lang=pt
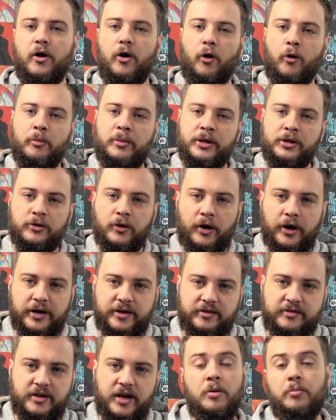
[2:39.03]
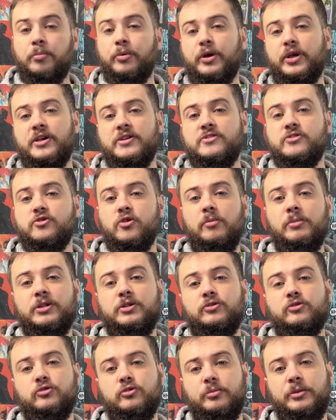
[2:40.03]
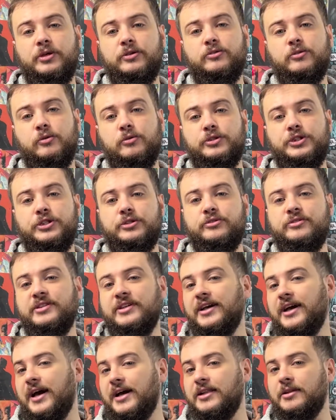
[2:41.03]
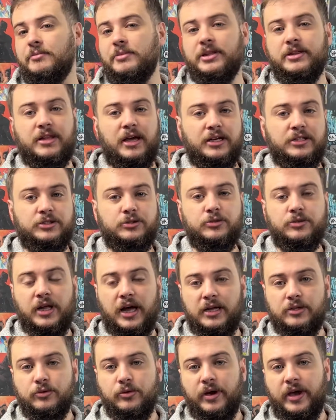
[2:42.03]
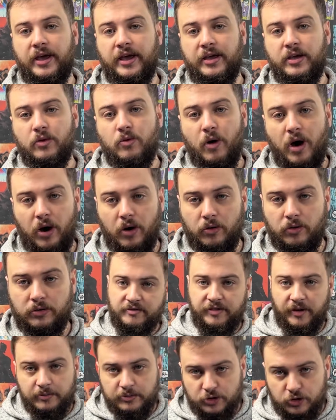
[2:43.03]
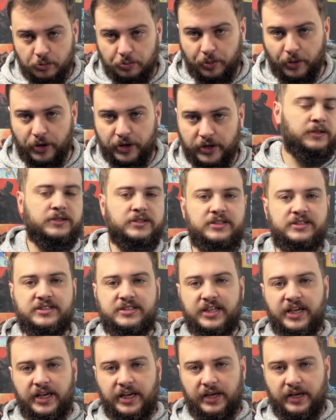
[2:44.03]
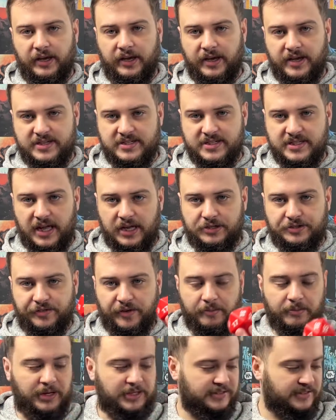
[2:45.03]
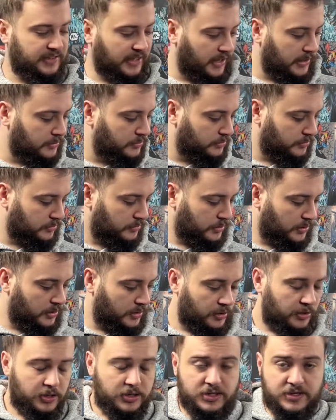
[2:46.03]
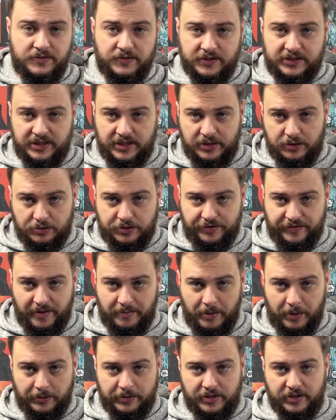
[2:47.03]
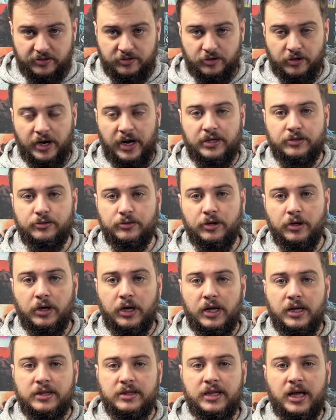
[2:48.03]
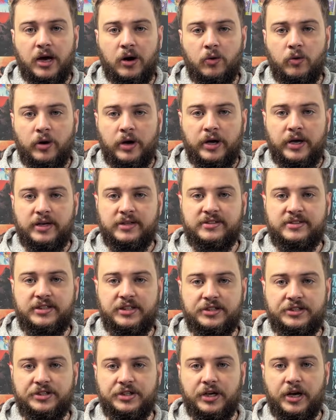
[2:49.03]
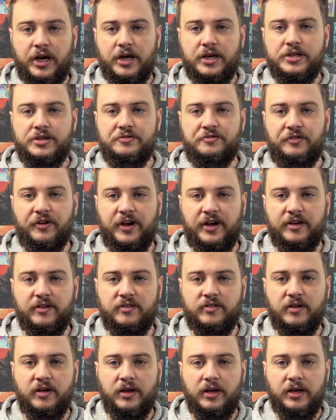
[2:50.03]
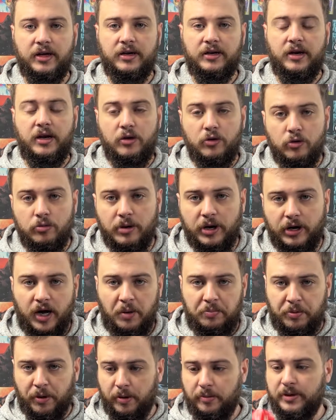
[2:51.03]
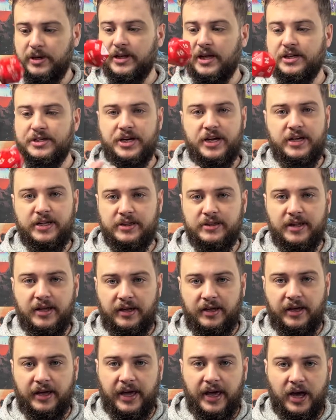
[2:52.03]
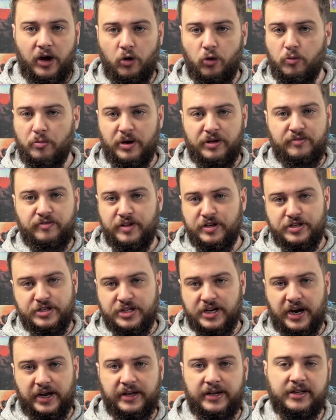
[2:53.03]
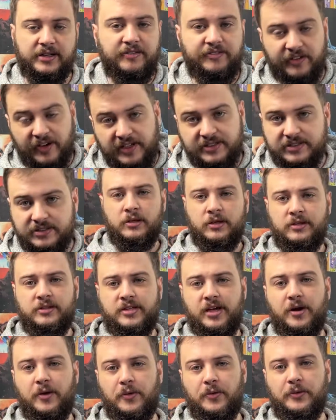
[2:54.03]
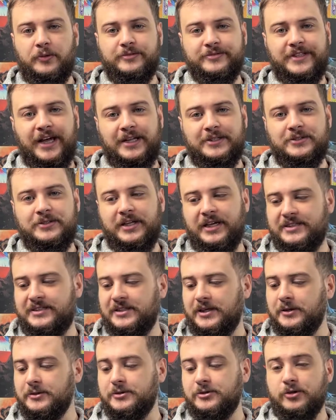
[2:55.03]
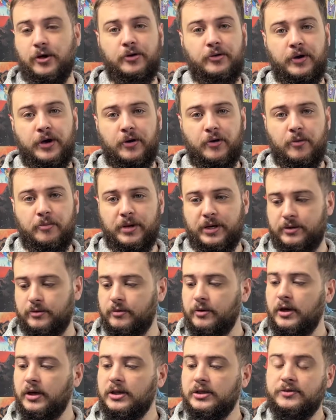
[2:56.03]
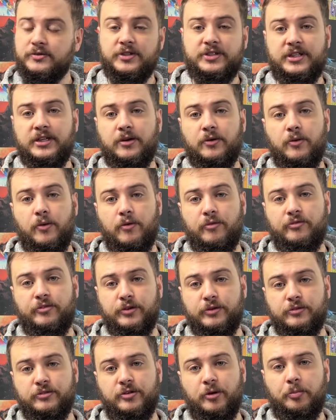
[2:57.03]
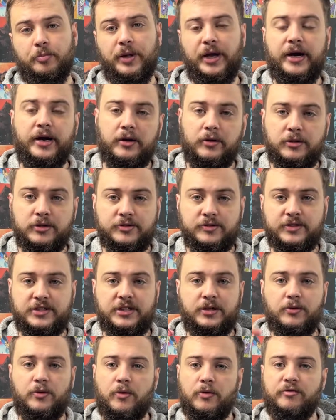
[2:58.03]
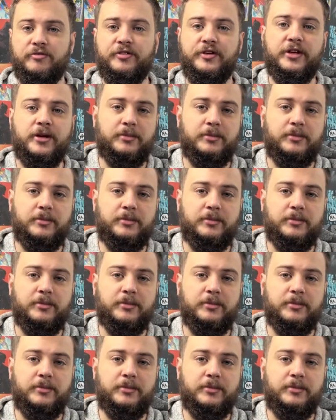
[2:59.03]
ou menores, porque a soma dos números contidos em cada metade do dado é igual. Vamos supor, se esse dado estiver balanceado e se você não tiver mal intencionado, não existe diferença nenhuma. A probabilidade ainda é 1 em 20 de cair cada face. Então, um dado desse eu só não recomendo se você não confia no seu play ou se você não confia na